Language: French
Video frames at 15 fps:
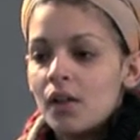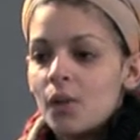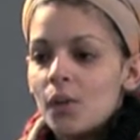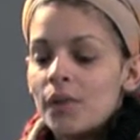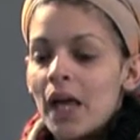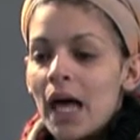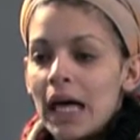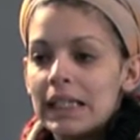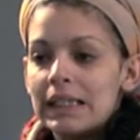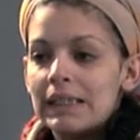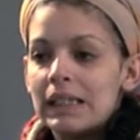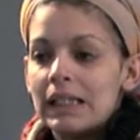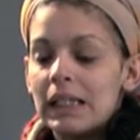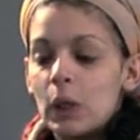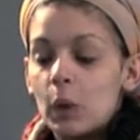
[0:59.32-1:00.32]
on a arrêté
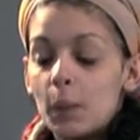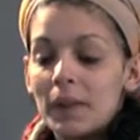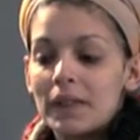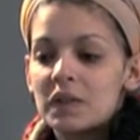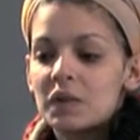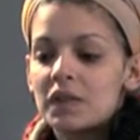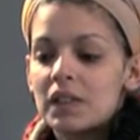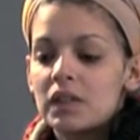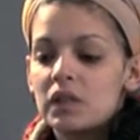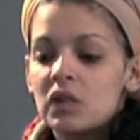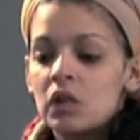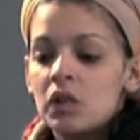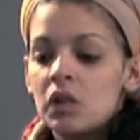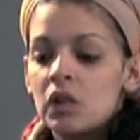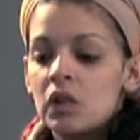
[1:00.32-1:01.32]
les
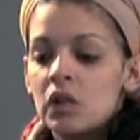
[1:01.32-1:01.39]
représentations.